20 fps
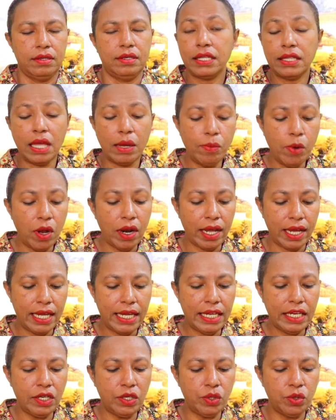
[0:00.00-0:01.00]
kita boleh
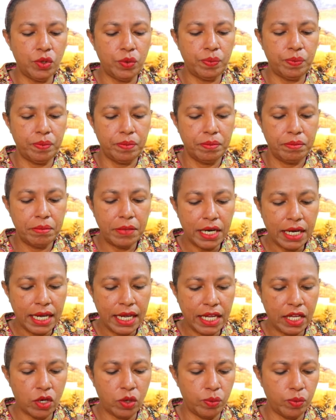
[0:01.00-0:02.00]
hidup
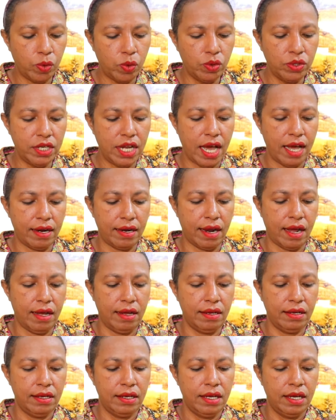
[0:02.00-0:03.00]
menghirup udara,